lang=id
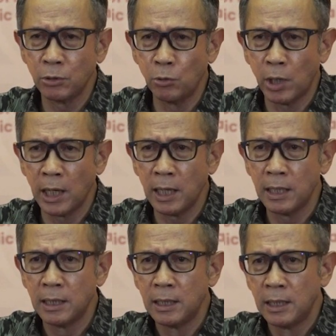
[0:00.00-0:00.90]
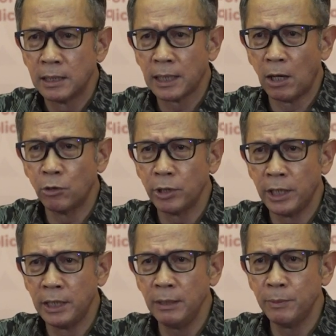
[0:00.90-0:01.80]
kedua tahun
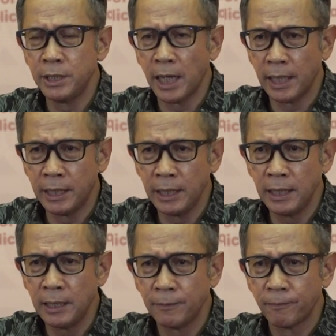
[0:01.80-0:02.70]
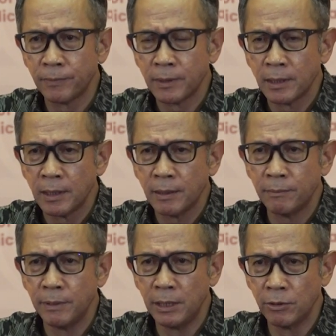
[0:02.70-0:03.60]
ini menjadi
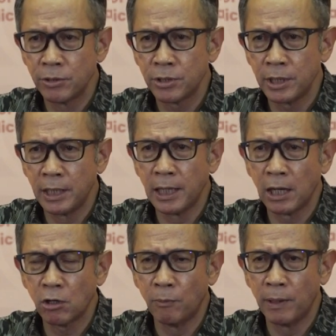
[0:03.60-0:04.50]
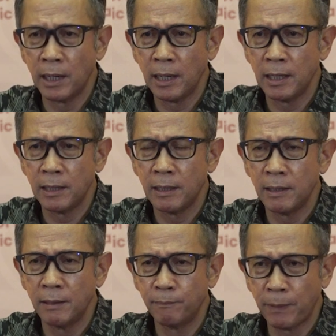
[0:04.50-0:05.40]
minus
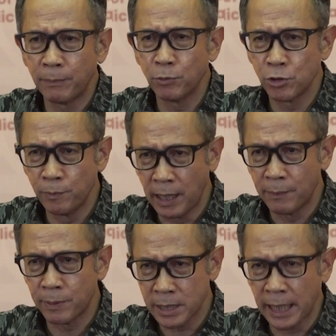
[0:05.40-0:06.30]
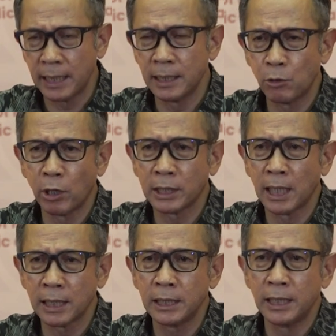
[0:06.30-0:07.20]
3,49 persen di
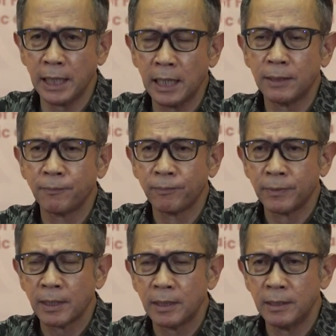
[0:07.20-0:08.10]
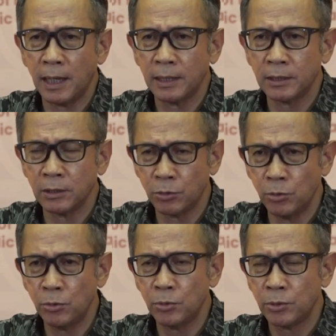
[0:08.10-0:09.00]
kuartal ketiga dan
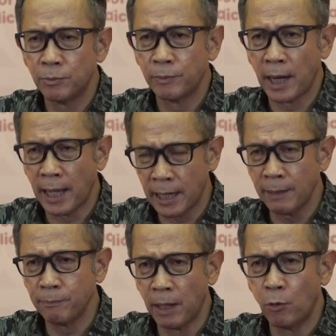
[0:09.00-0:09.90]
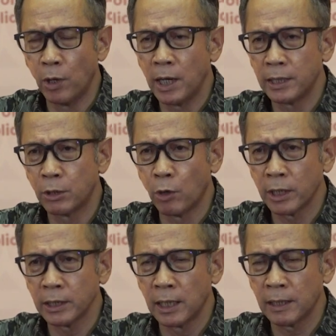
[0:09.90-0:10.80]
tentu berharap bahwa di
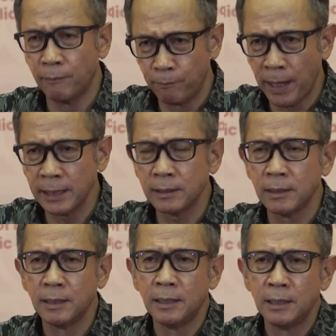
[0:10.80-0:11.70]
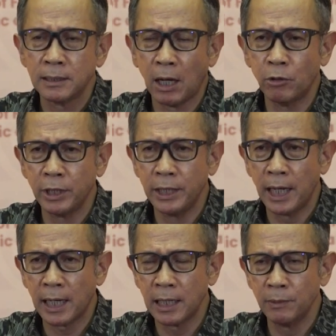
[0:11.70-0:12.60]
kuartal keempat tahun ini
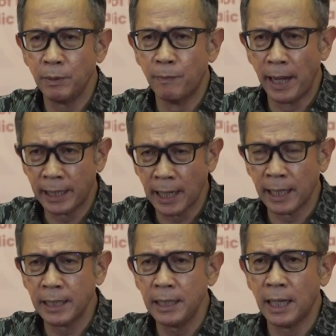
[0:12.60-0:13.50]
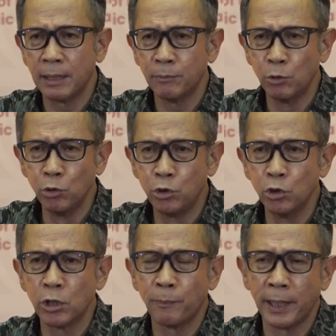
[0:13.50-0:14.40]
akan lebih baik lagi dan
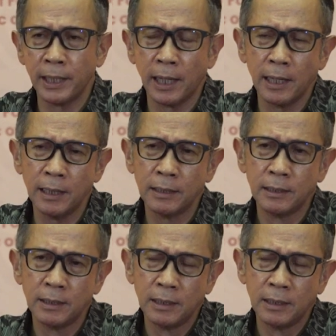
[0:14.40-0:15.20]
menuju kepada